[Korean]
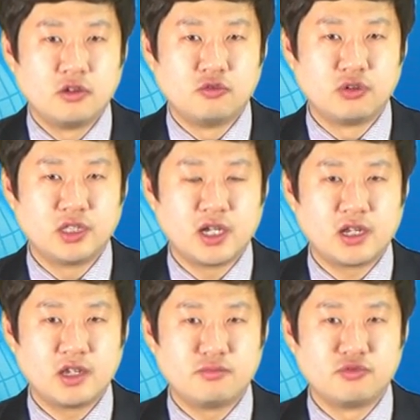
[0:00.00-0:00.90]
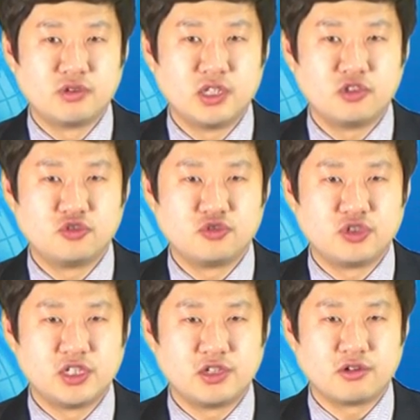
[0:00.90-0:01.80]
우리나라의 분기 수주
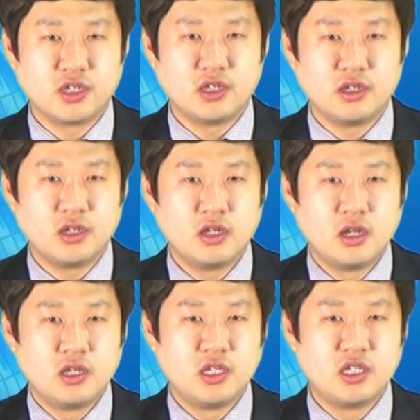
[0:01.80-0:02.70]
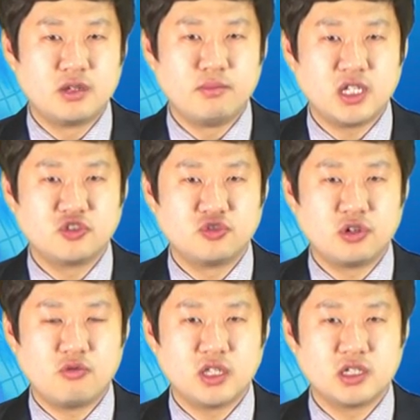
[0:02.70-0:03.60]
실적이 20만
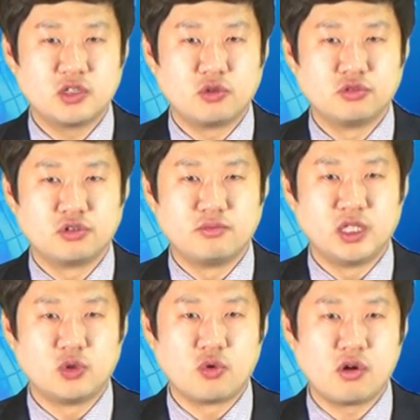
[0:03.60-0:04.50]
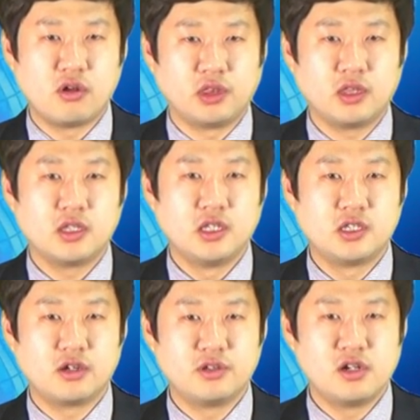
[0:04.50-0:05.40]
수정환산 톤수를 밑돈 건
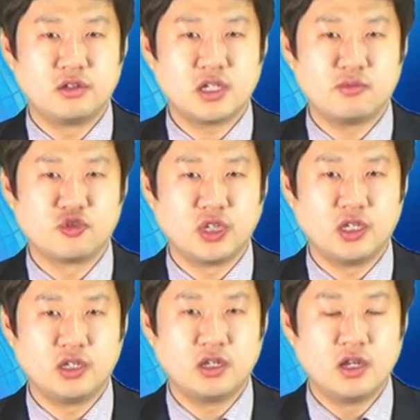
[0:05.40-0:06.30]
2001년 4분기